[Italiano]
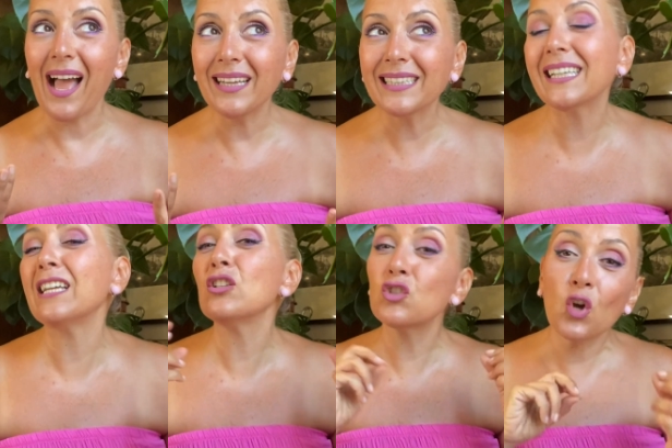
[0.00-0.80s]
anche
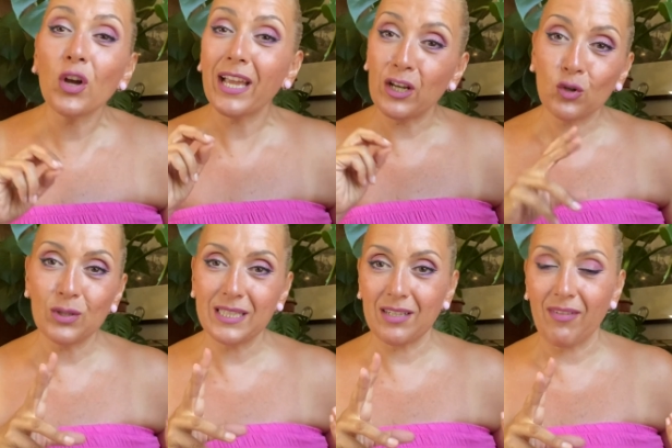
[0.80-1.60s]
in ciò che
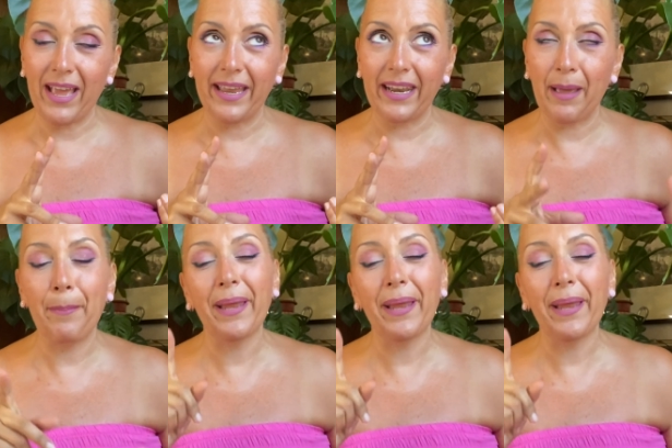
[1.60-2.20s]
non si vede